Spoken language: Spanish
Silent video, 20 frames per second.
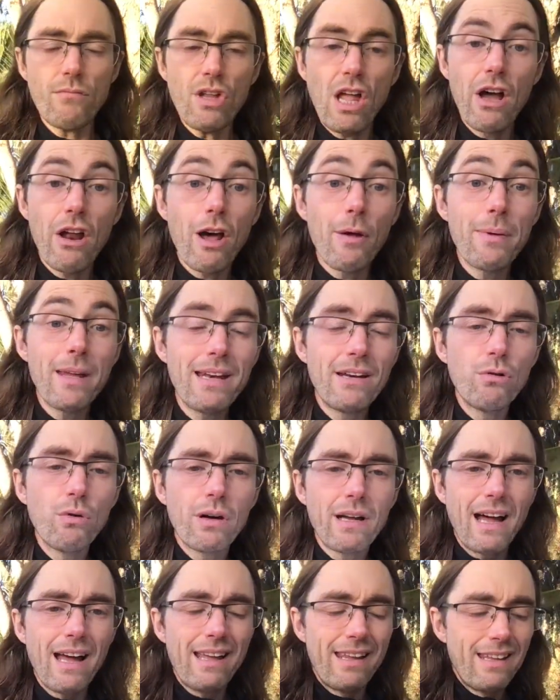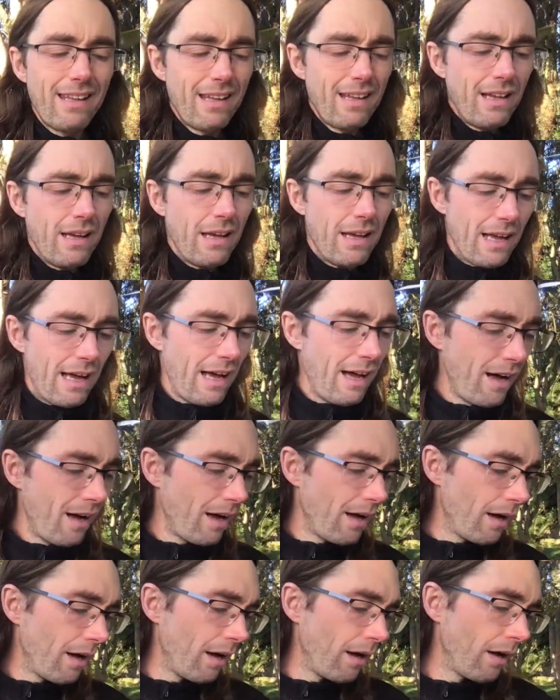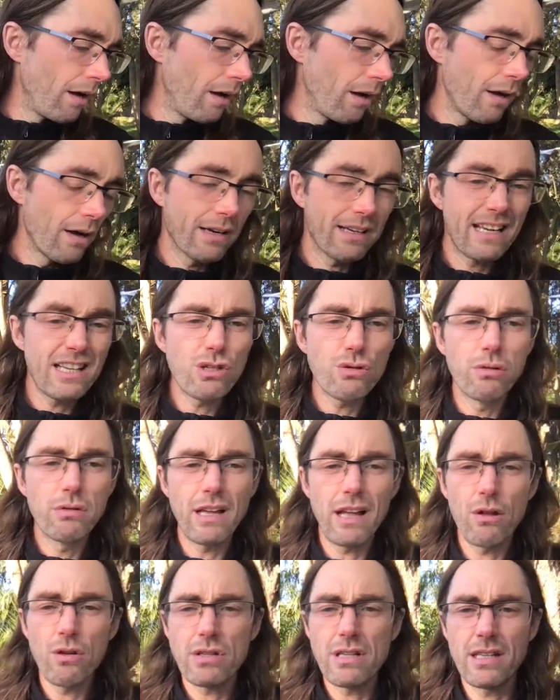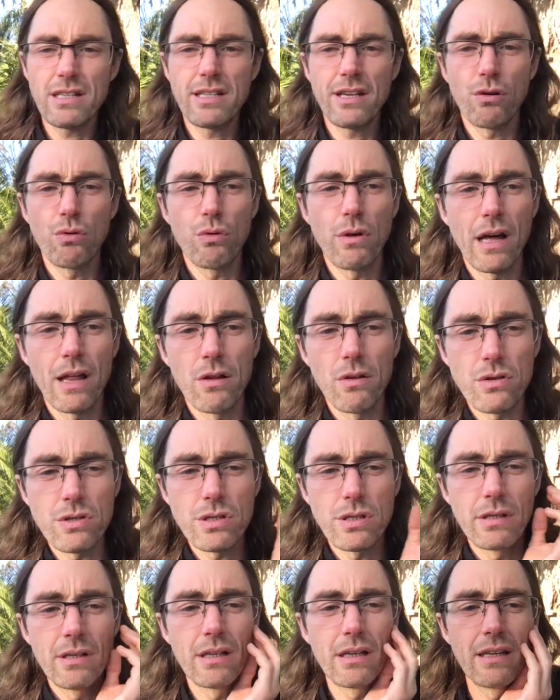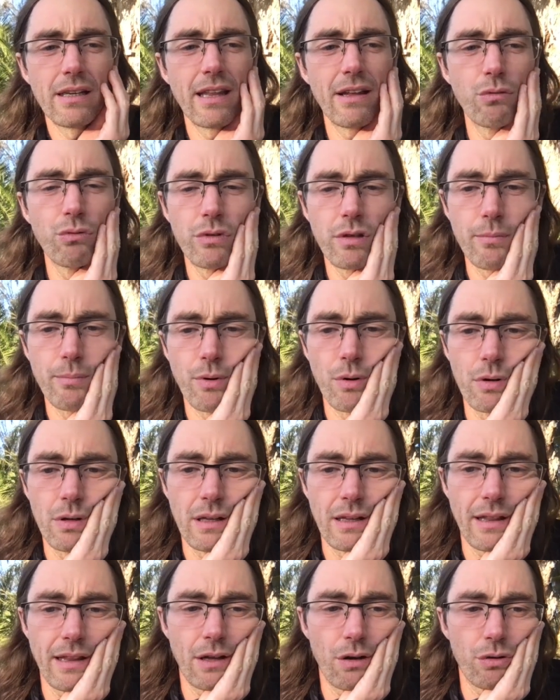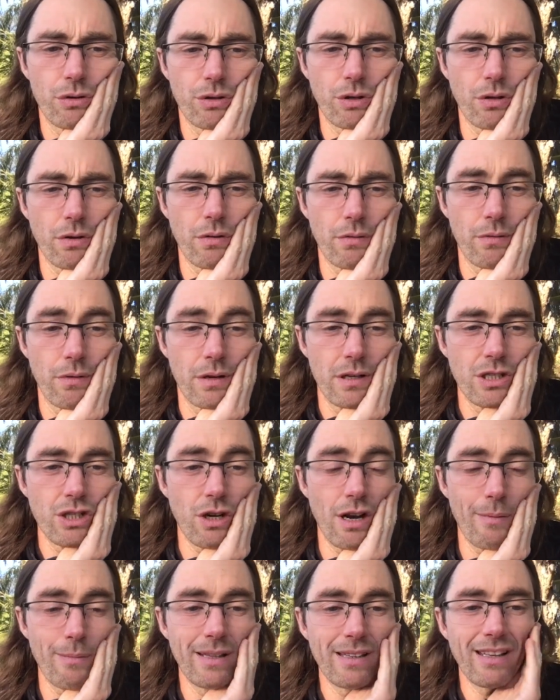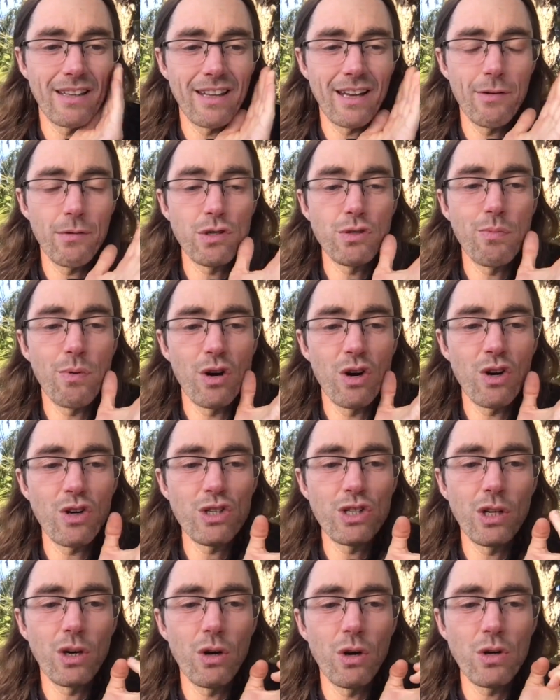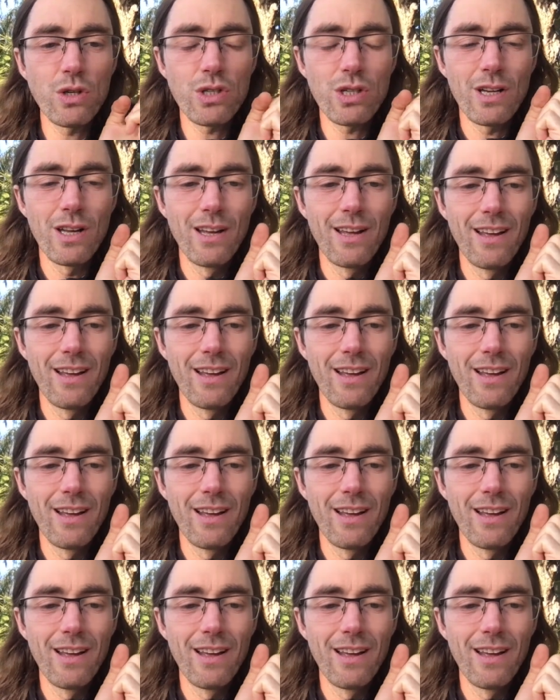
Ahora bien, nunca hay ah, resultados asegurados ni de un tipo ni de otro. Solamente tenemos pronósticos.